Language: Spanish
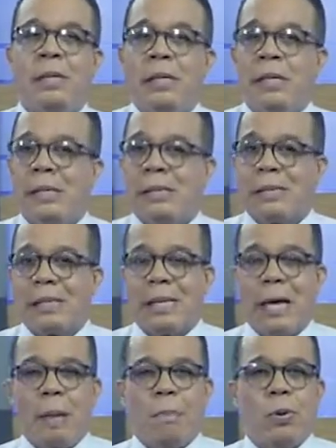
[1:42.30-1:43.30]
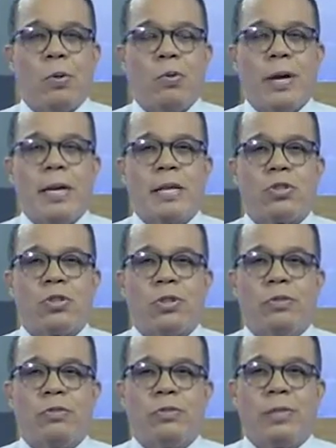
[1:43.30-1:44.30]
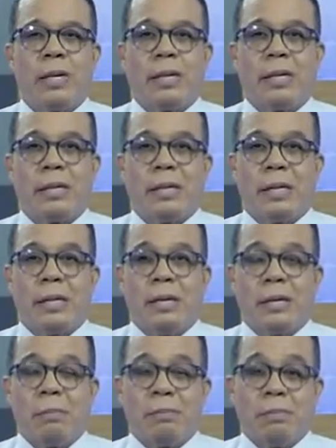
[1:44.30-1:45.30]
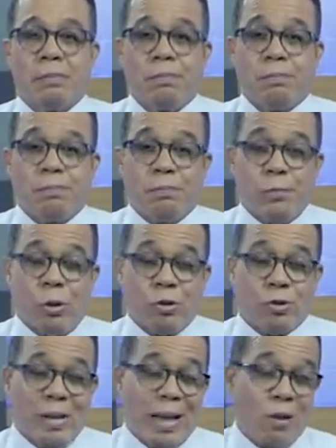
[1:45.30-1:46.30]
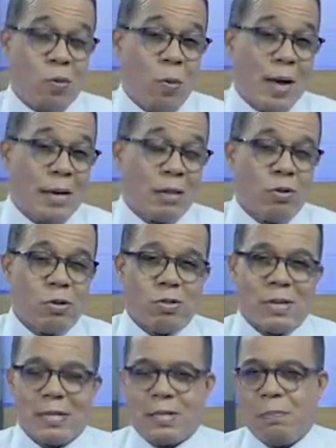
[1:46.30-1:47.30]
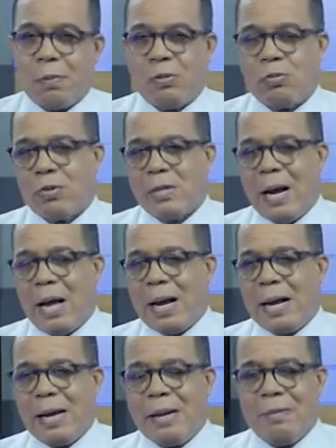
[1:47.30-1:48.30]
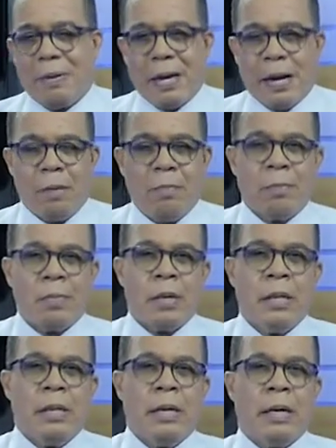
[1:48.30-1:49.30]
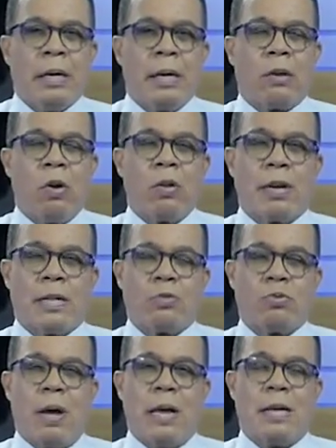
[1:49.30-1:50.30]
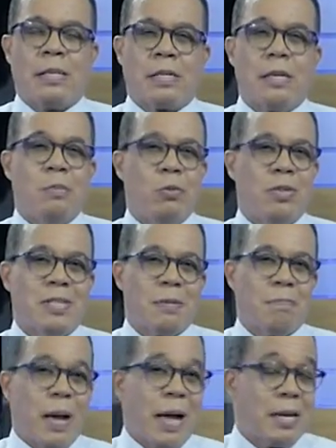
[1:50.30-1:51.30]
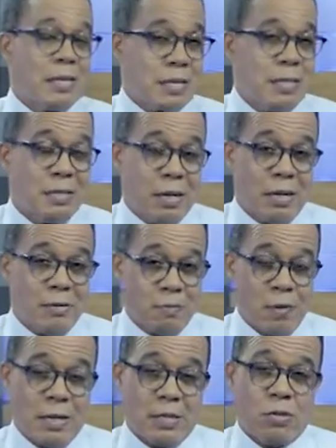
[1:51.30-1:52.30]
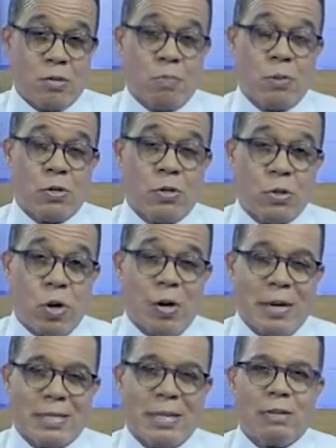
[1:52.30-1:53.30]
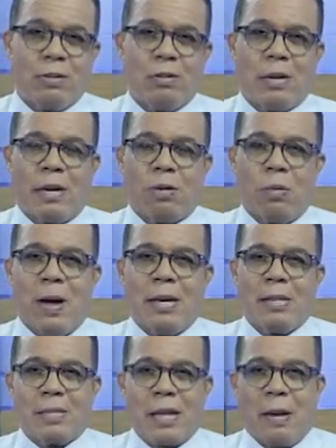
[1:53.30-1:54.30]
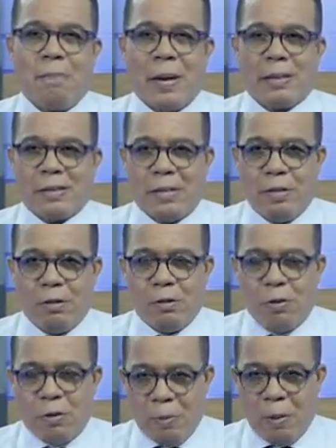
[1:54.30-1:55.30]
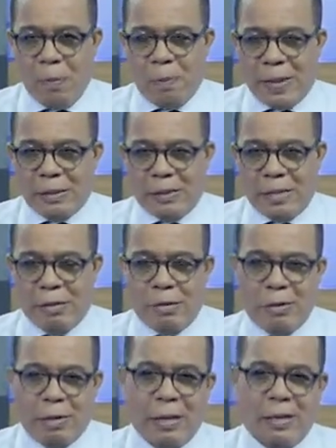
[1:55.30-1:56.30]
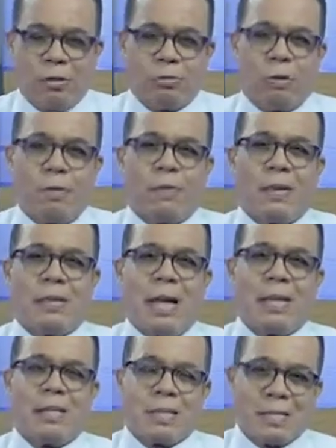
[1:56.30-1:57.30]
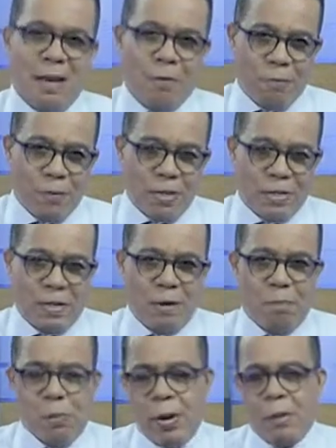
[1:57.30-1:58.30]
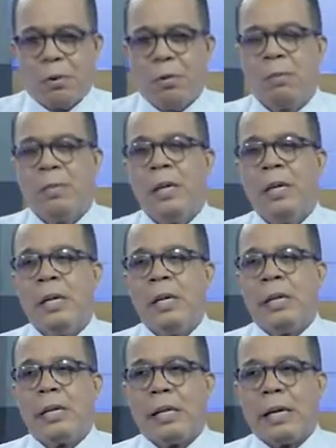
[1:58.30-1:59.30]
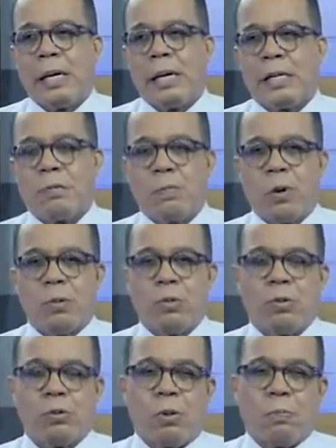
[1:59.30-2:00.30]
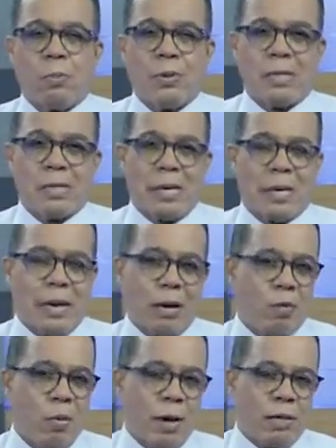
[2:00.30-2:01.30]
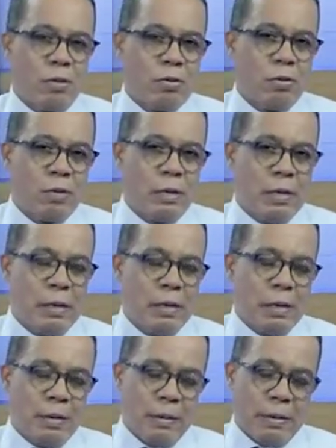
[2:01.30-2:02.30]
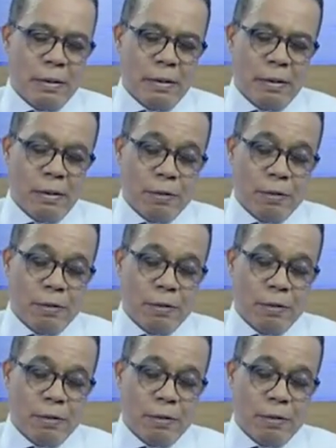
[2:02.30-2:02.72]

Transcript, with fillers: Se da por un hecho de que los acuerdos que se producirán a nivel eh, congresuales y municipales entre las fuerzas opositoras, dentro de las cuales está el partido, el nuevo partido del doctor Fernández, la Fuerza del Pueblo, que es producto pues del acuerdo con el, eh, lo que